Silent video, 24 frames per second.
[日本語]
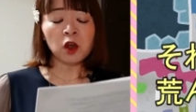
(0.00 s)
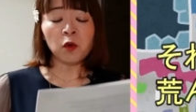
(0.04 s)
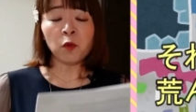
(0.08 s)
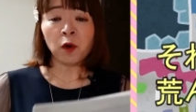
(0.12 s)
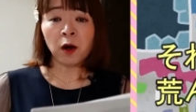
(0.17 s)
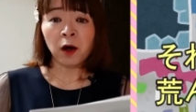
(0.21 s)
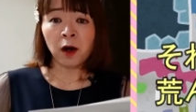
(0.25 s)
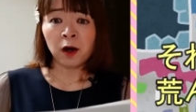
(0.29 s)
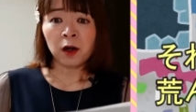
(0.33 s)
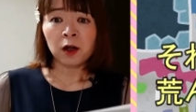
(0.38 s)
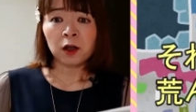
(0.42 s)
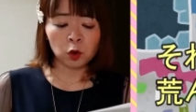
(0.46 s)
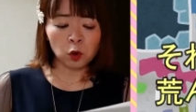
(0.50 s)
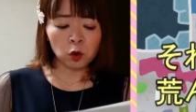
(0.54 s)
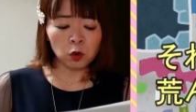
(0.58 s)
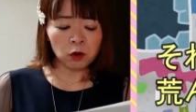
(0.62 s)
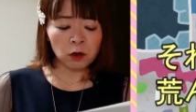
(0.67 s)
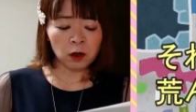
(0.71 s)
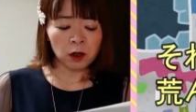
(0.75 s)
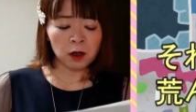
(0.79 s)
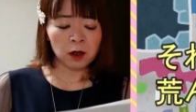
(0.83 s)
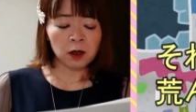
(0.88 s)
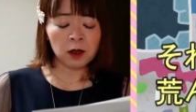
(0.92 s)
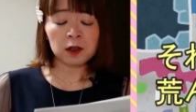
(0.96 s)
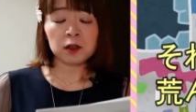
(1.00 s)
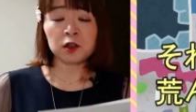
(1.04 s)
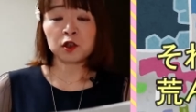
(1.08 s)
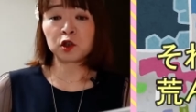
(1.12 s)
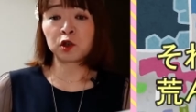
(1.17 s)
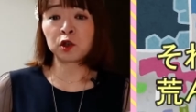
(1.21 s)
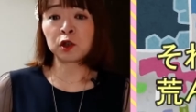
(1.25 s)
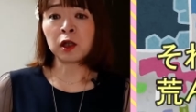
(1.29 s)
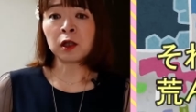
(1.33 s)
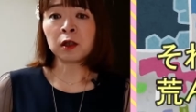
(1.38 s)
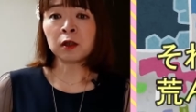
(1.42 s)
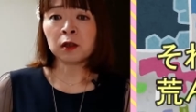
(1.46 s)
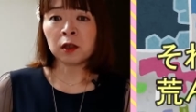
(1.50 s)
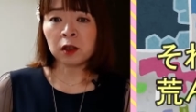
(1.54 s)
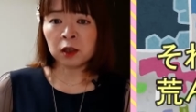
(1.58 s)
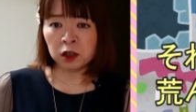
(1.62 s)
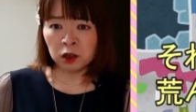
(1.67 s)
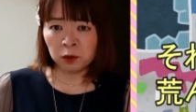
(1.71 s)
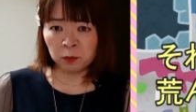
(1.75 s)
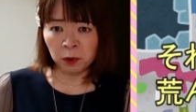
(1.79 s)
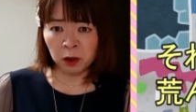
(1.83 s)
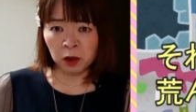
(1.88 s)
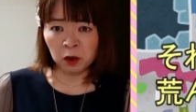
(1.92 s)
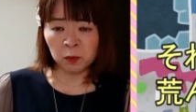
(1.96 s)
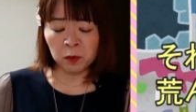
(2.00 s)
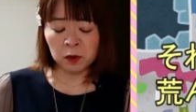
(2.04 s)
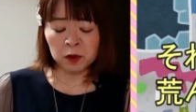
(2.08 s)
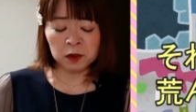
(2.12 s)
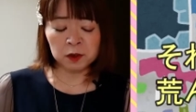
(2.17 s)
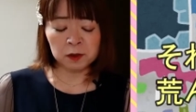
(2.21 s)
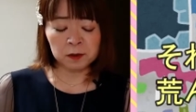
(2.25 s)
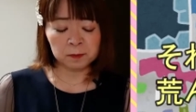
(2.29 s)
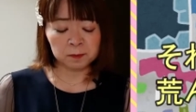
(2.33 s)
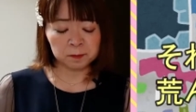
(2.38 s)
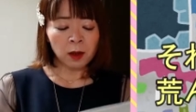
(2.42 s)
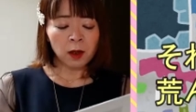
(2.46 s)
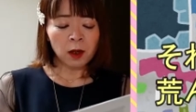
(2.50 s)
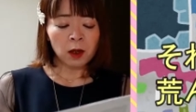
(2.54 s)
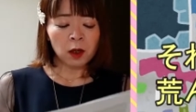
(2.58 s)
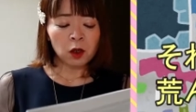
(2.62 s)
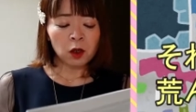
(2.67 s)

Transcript: れでは世の中がすさんでしまいます。